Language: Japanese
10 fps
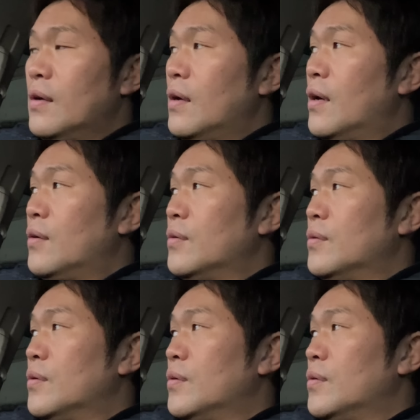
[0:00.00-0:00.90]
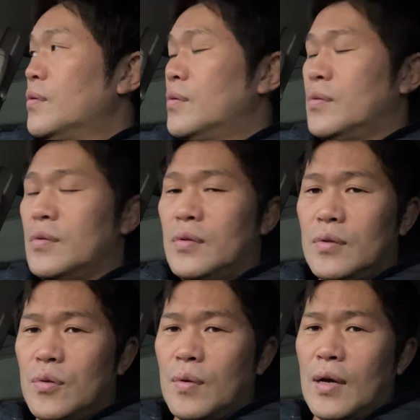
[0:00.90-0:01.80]
あの
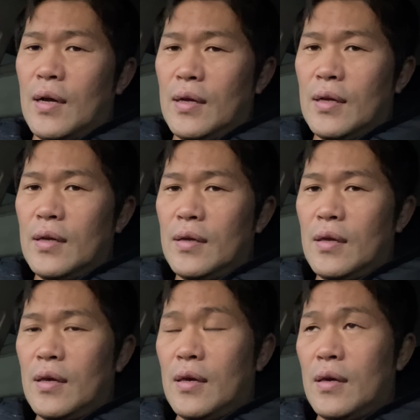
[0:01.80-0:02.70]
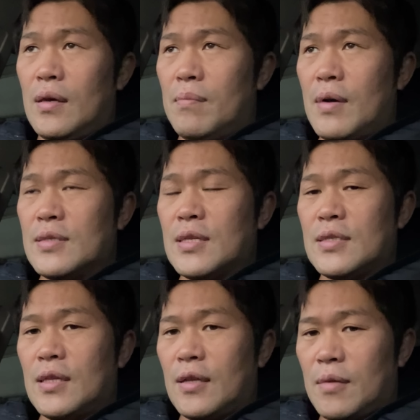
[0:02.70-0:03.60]
動画、え回させ
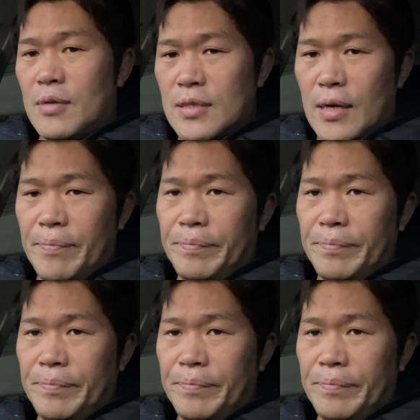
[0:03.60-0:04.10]
ていただきました。